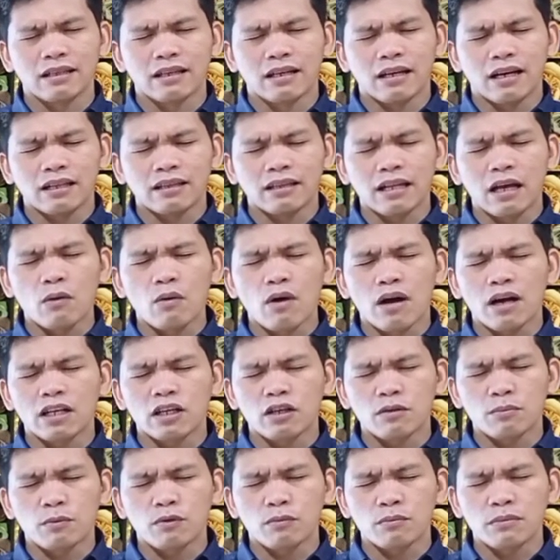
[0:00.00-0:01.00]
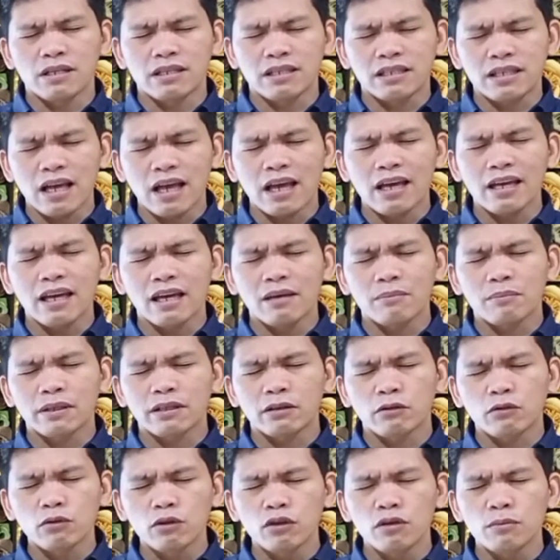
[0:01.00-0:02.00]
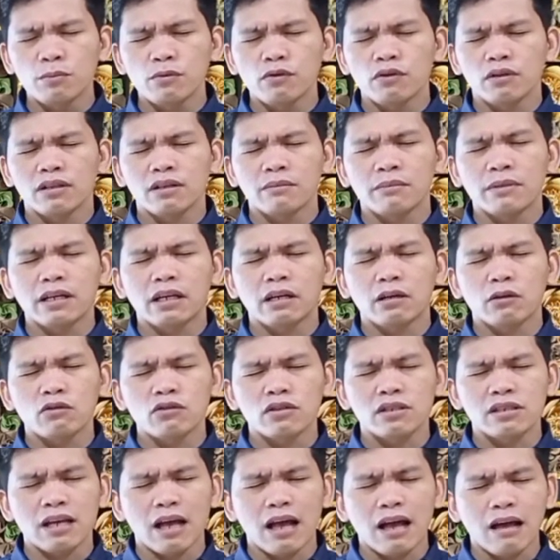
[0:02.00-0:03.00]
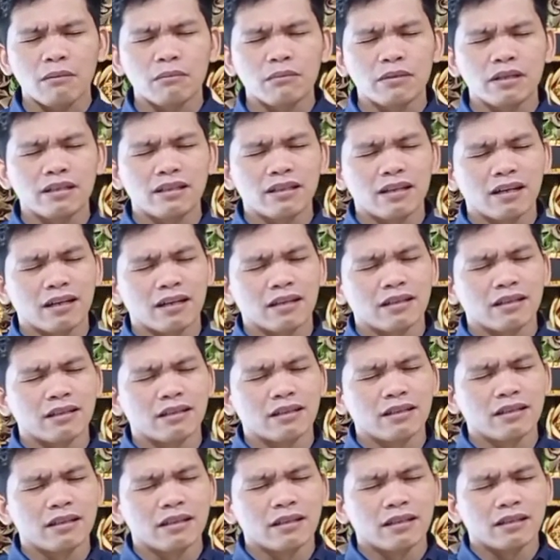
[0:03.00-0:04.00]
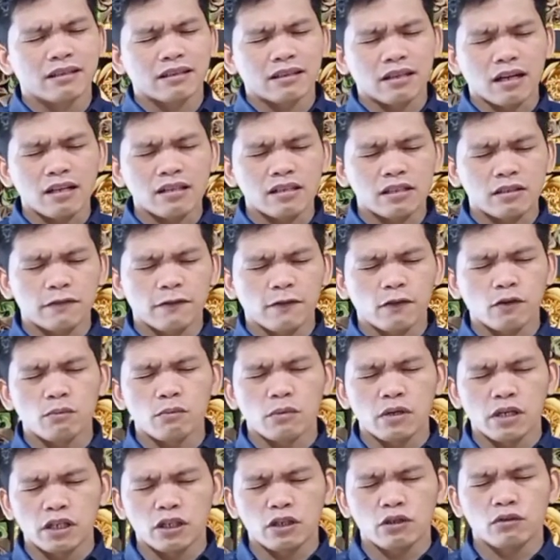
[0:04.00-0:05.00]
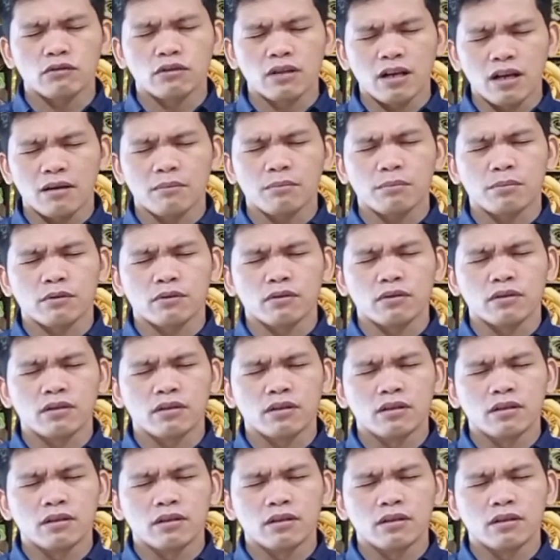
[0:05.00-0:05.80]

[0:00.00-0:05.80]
At nawa ang inyong pong mensahe ay patuloy po na magkaroon sa amin ng transformation nga po.